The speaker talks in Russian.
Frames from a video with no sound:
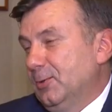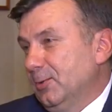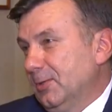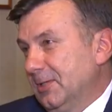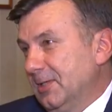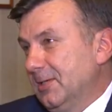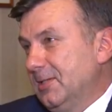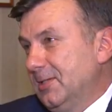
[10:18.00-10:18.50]
Но
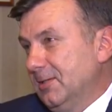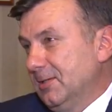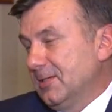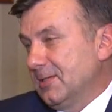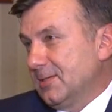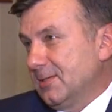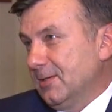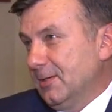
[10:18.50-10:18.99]
это один
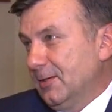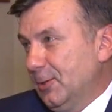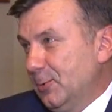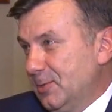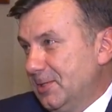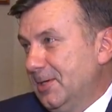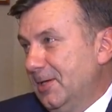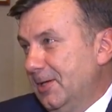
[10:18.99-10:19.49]
из э,
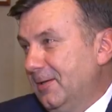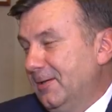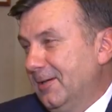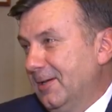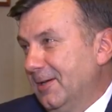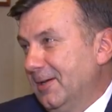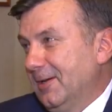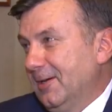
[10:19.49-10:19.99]
людей
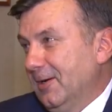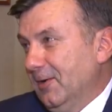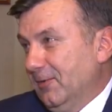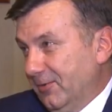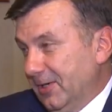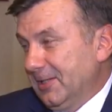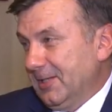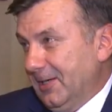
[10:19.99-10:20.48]

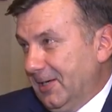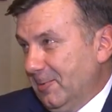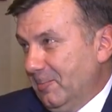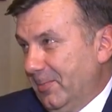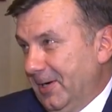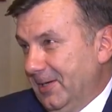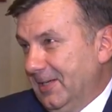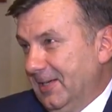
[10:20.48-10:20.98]
в этой
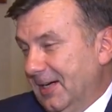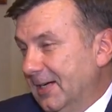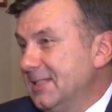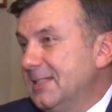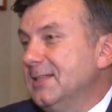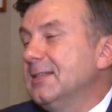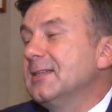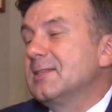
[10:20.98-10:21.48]
компании,
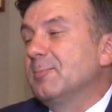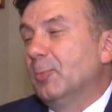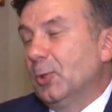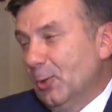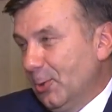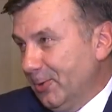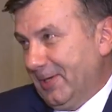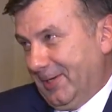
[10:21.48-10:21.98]
один из
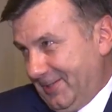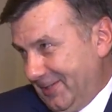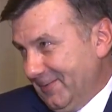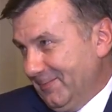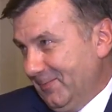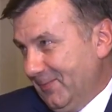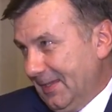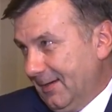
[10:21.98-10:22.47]
многих,
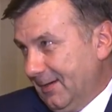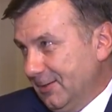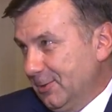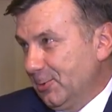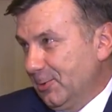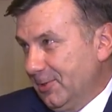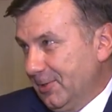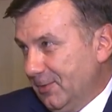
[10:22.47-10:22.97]

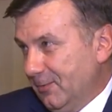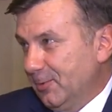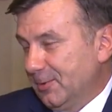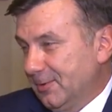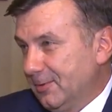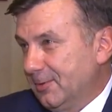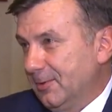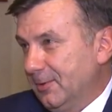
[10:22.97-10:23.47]
которые
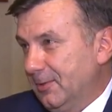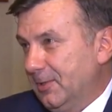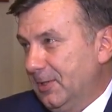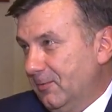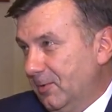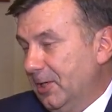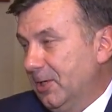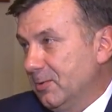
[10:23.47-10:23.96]
вот
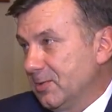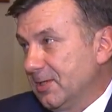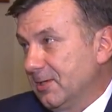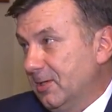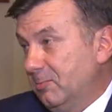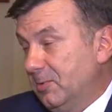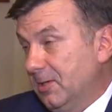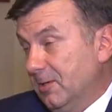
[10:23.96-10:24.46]
являются
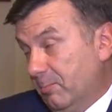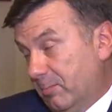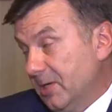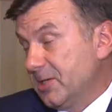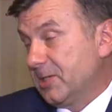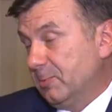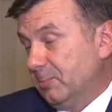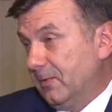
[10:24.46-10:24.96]
для меня
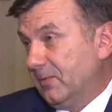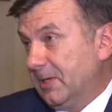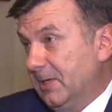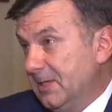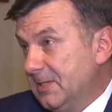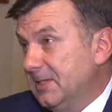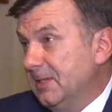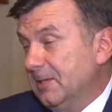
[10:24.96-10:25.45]
большим
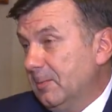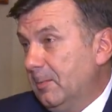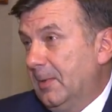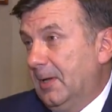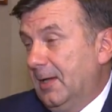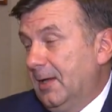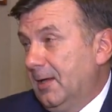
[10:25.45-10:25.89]
авторитетом.